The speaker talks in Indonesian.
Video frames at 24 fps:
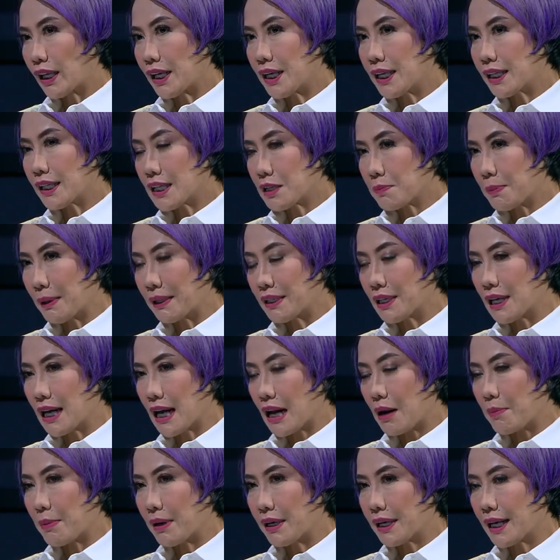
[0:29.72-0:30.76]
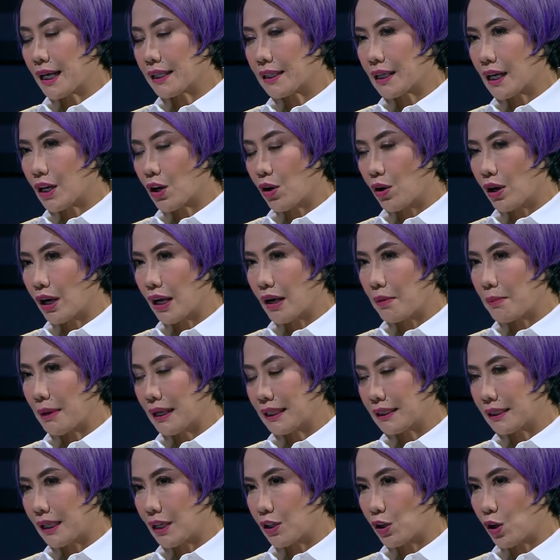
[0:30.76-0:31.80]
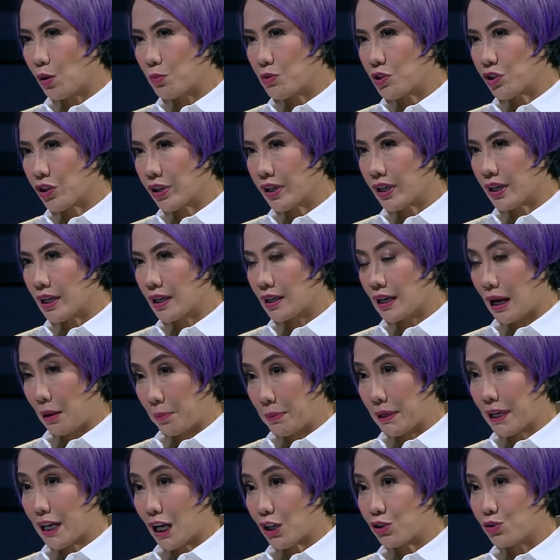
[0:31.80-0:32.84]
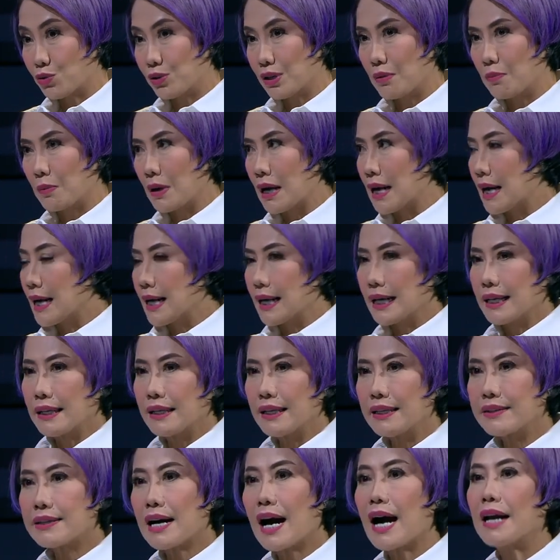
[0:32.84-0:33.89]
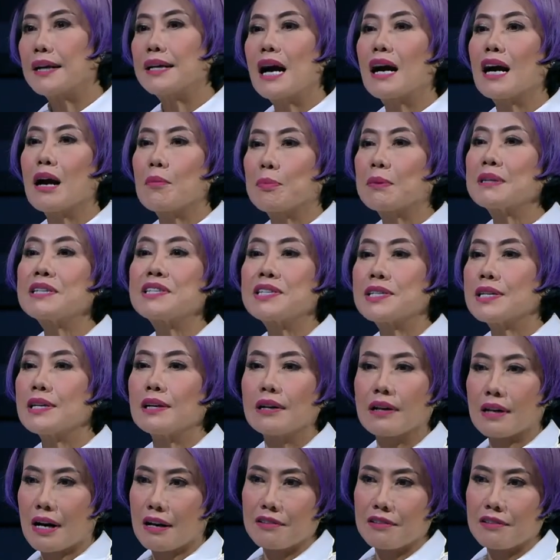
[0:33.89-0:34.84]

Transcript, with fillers: tadi kita sempat dengar apa yang dikatakan oleh mantan komisioner KPK juga, ini jangan dianggap kecil